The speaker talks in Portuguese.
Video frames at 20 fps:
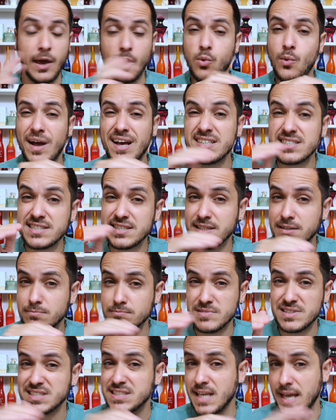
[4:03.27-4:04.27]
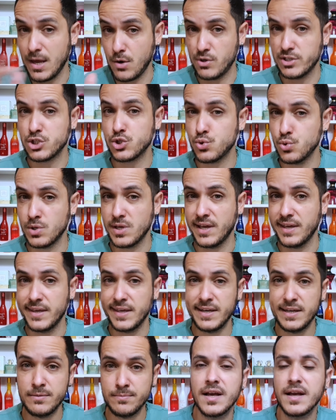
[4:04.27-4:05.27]
É quase zero açúcar
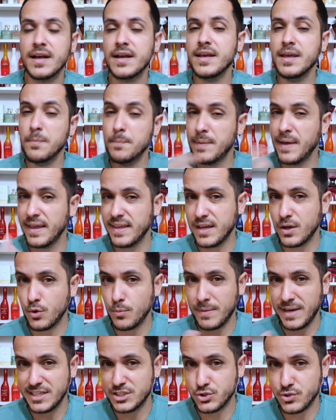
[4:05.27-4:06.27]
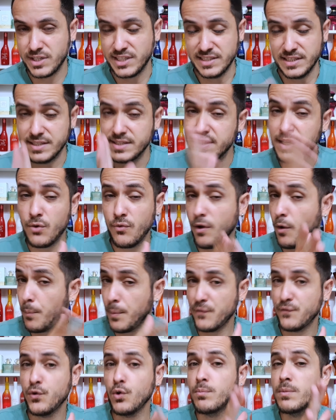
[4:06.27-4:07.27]
ele e bem aromático ainda. Então é um
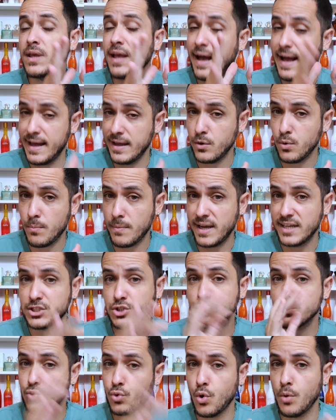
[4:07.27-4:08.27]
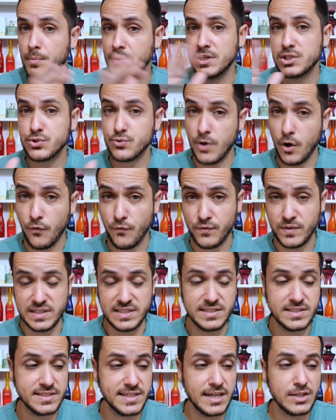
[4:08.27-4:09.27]
perfume aromático do começo ao
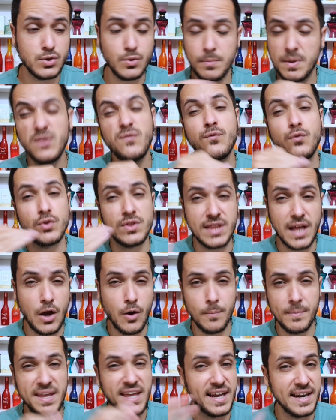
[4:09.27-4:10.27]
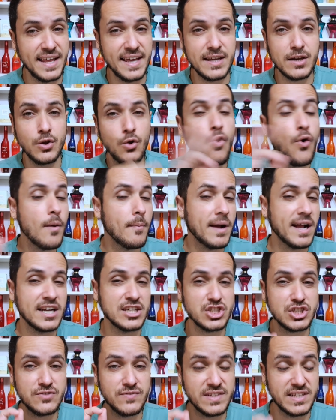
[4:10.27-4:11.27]
fim, certo? Bem frutal, bem alegre, com
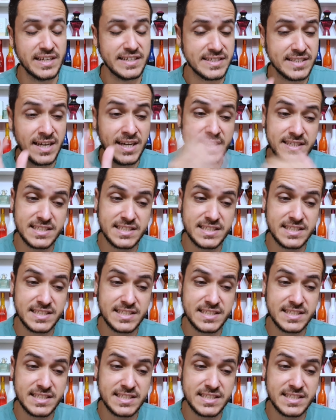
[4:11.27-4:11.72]
abacaxi em videz.